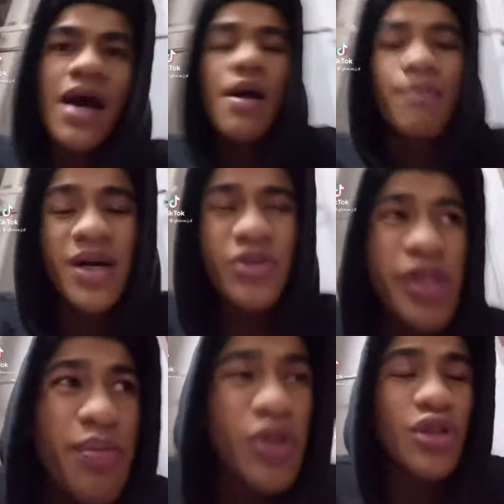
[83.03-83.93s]
まあ、
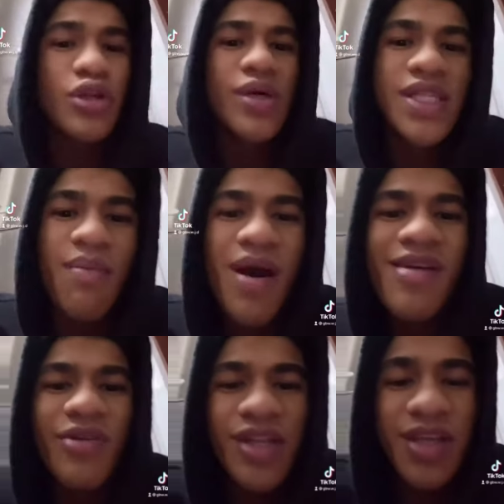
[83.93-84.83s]
クリボっていうのはさ、マリオ
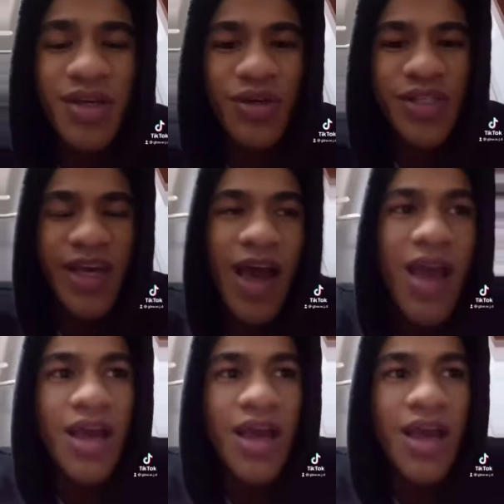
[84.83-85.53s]
に出てくるさ、